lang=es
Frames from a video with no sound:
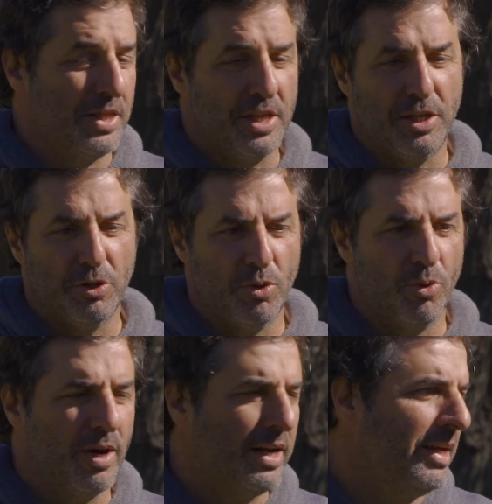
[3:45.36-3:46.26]
en distintos
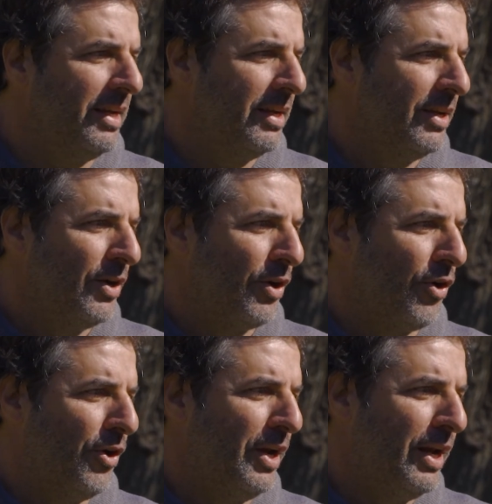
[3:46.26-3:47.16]
lugares
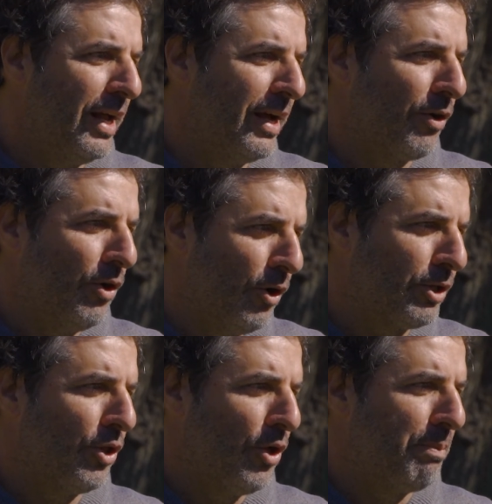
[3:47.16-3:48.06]
con, los
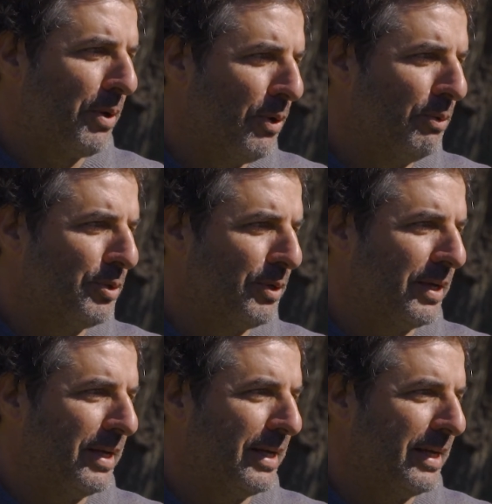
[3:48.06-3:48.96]
otros dos productos
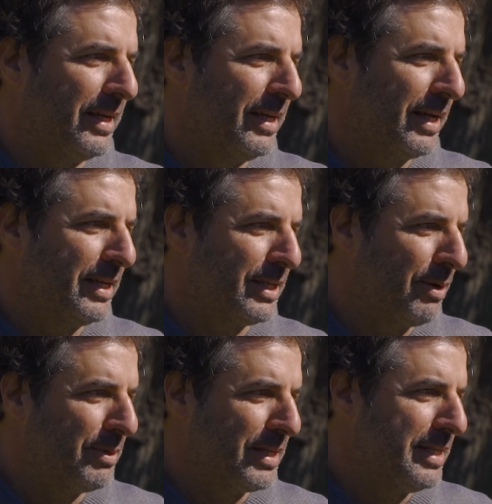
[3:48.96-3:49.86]
que, que se
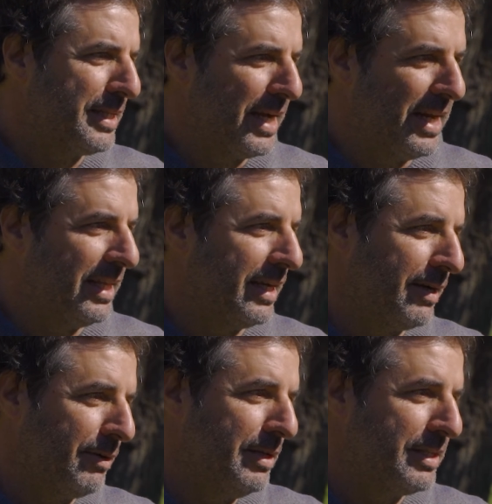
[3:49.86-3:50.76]
comercializa genética,
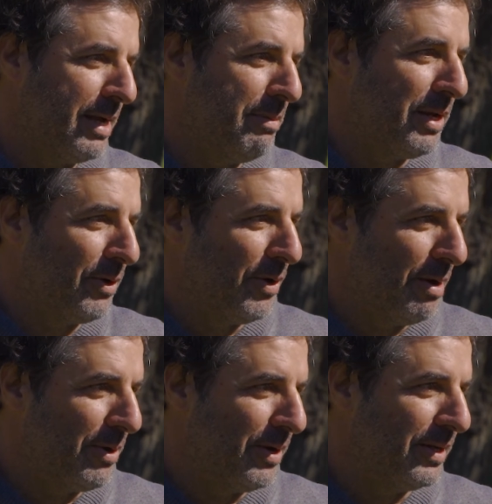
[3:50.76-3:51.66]
con el semen y con los
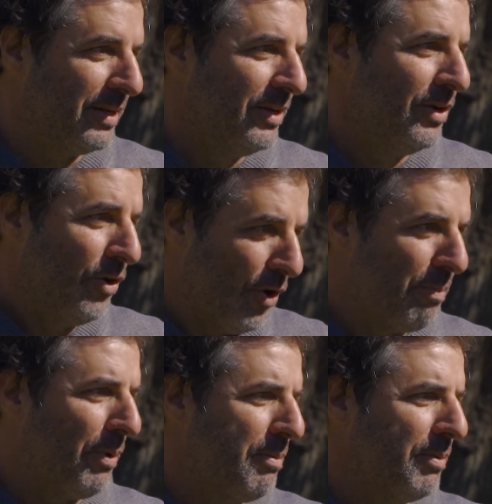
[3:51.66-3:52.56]
embriones. Hoy
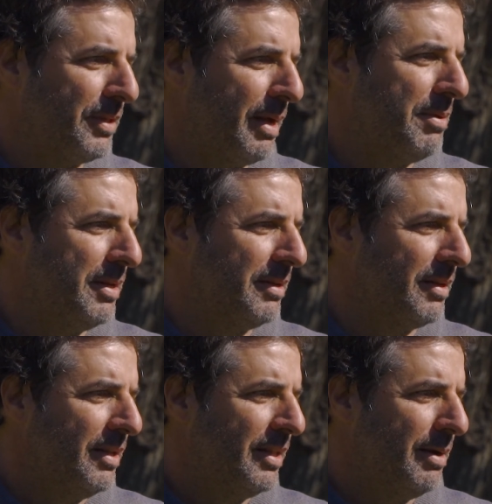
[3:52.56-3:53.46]
podemos también,
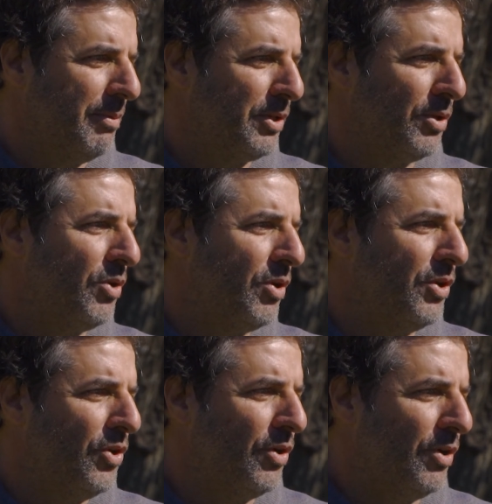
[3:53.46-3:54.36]
digamos, esto nos,
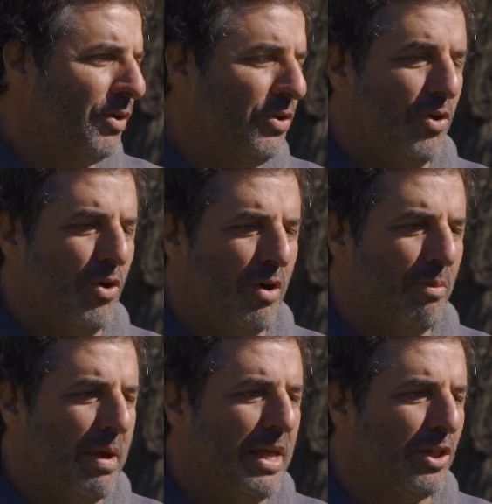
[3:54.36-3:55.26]

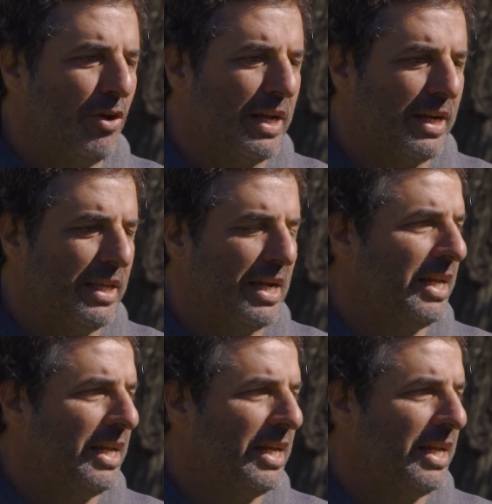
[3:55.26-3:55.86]
aumentó la cantidad de